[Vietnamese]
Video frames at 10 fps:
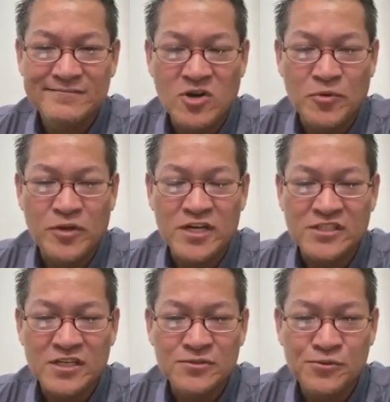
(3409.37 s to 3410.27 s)
bọn bọn ở
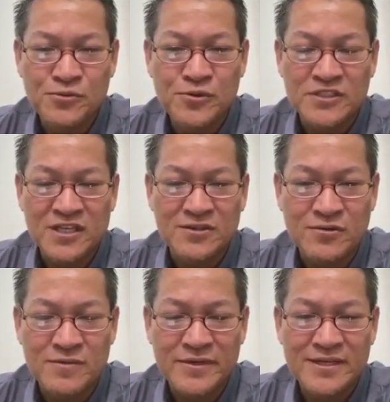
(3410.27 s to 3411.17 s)
trẻ su ở trẻ
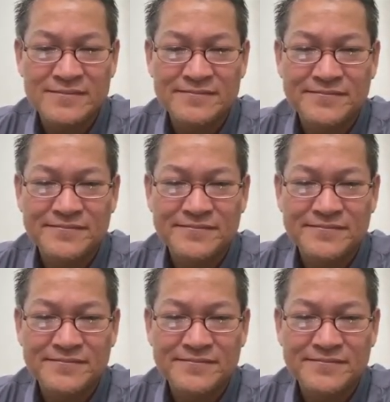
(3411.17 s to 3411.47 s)
trò mày